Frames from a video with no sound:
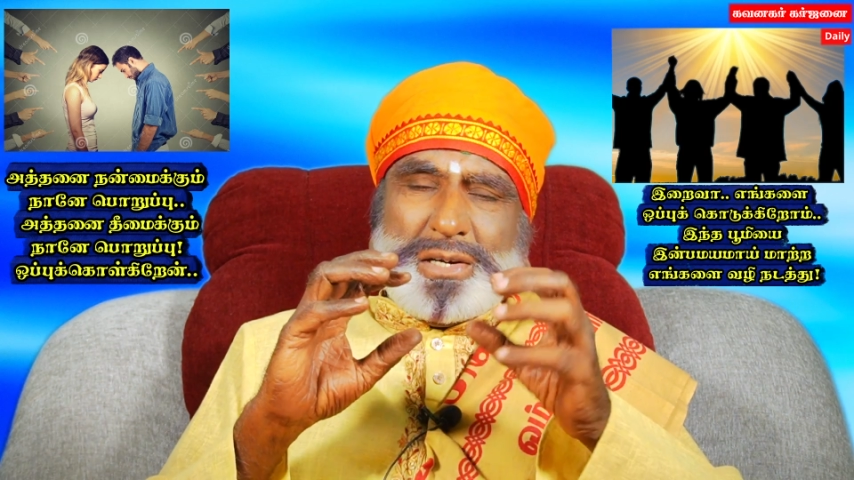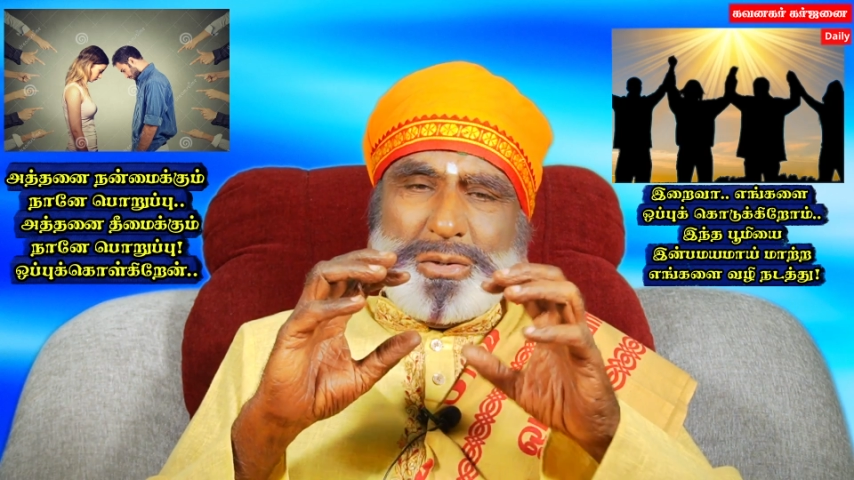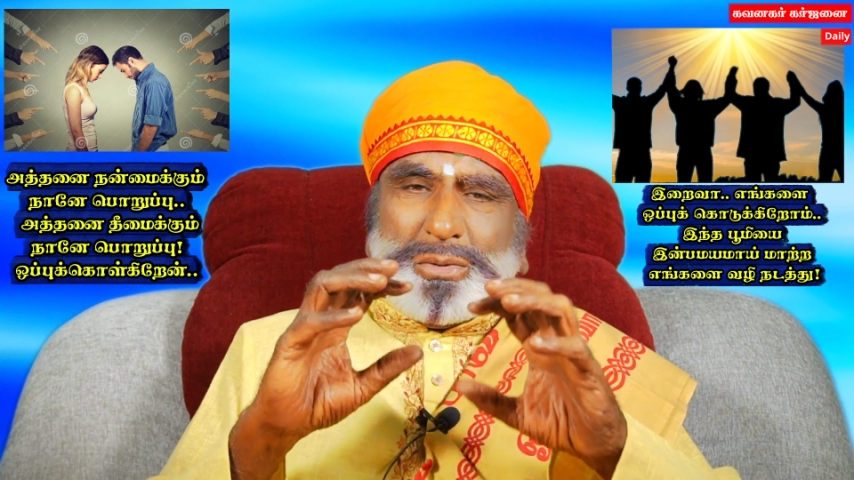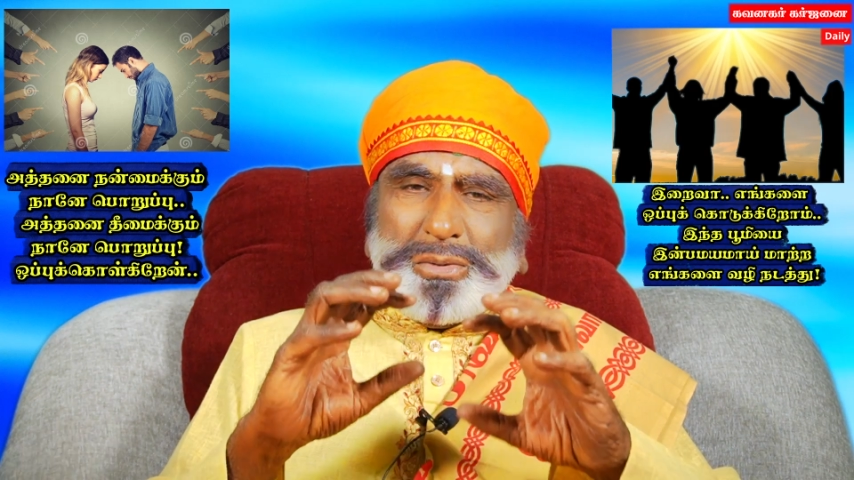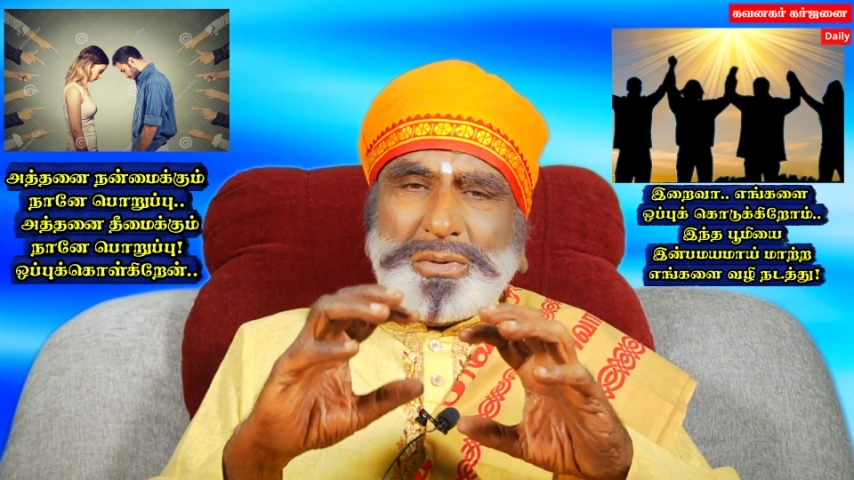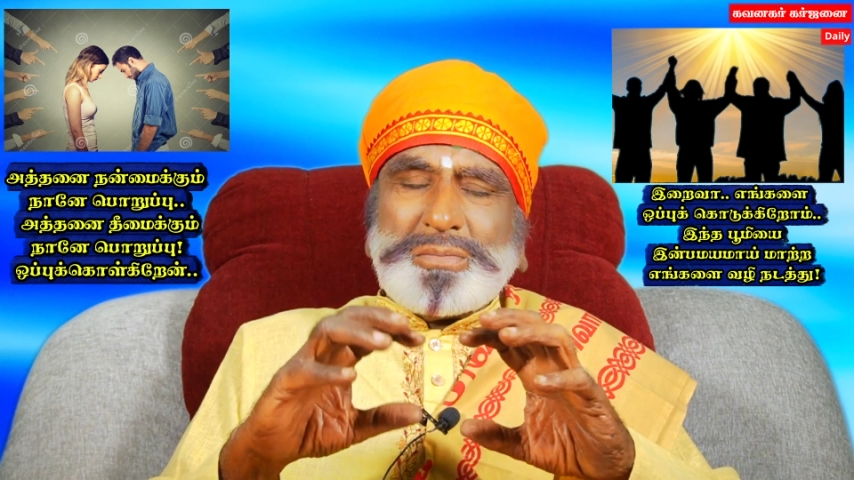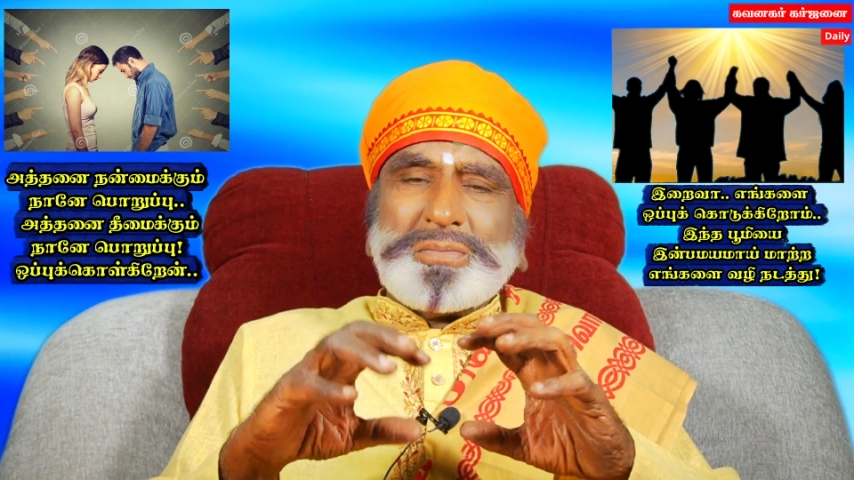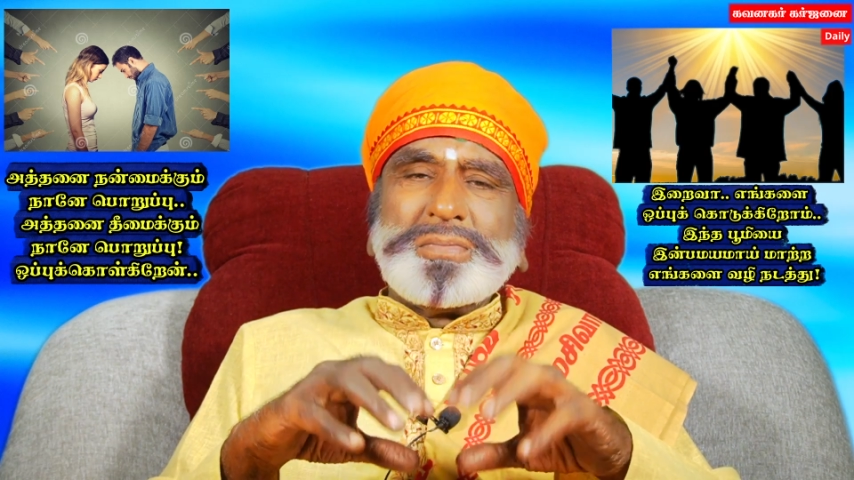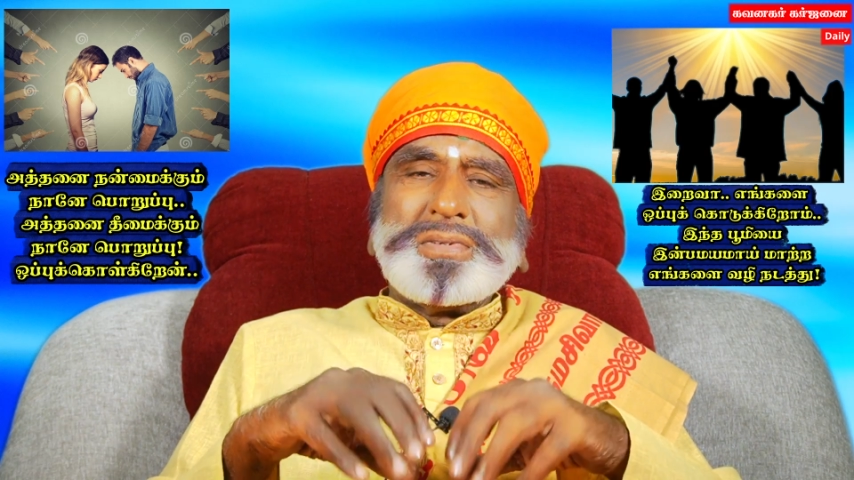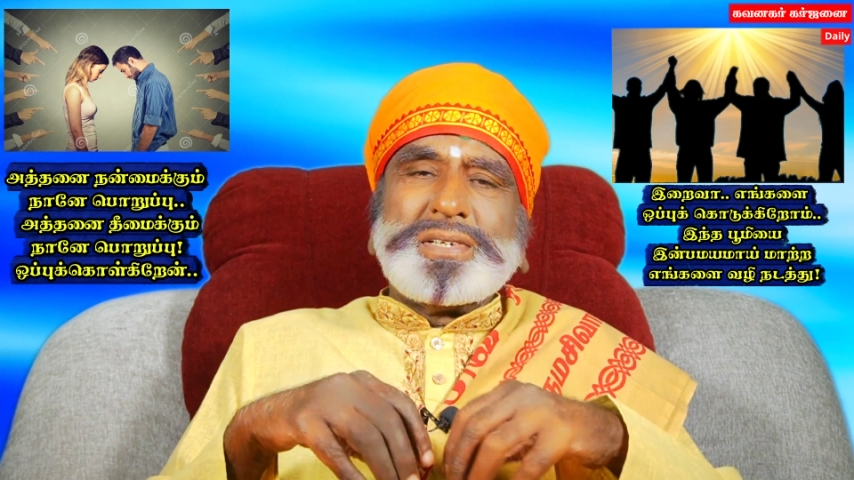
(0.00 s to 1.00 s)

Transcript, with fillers: எல்லோரும்